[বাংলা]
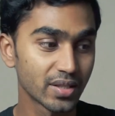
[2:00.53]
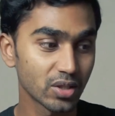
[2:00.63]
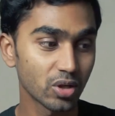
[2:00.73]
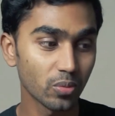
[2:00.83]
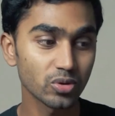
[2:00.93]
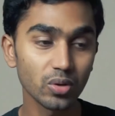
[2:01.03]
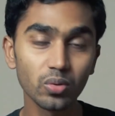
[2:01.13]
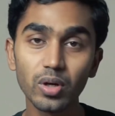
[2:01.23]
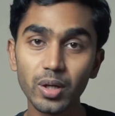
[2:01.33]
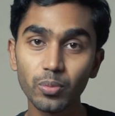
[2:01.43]
সেই
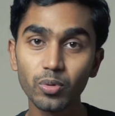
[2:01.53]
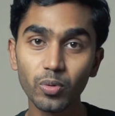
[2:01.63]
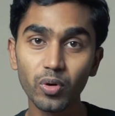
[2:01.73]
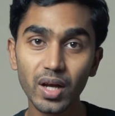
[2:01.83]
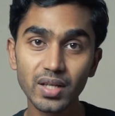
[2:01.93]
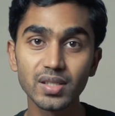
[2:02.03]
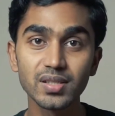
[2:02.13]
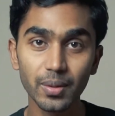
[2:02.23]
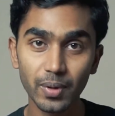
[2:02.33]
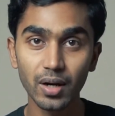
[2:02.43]
সমস্যাগুলো ইম্প্রুভ করে এই
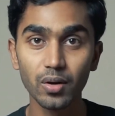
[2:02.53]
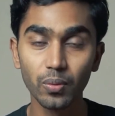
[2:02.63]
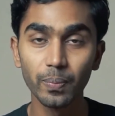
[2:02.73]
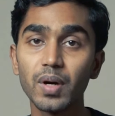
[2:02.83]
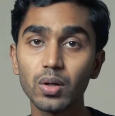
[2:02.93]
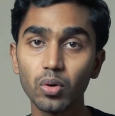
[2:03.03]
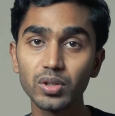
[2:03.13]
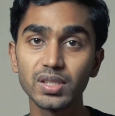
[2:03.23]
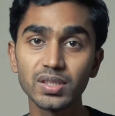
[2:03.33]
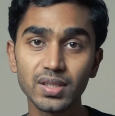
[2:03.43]
সিরিজটা বানানো বাট
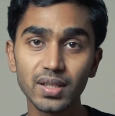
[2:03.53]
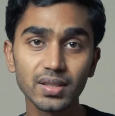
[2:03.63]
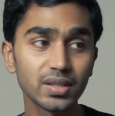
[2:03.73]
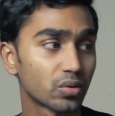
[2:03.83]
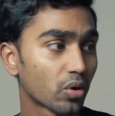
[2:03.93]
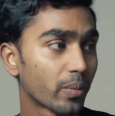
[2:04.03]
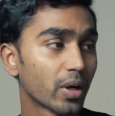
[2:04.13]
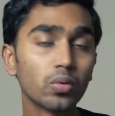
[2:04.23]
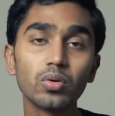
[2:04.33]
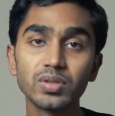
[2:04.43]
ওই সিরিজটাতে যে
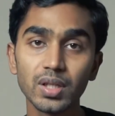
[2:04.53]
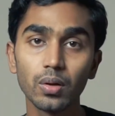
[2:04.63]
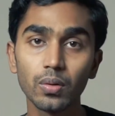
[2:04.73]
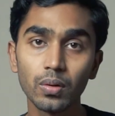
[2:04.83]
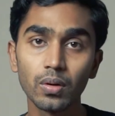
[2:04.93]
ড্রব্যাকগুলো ছিল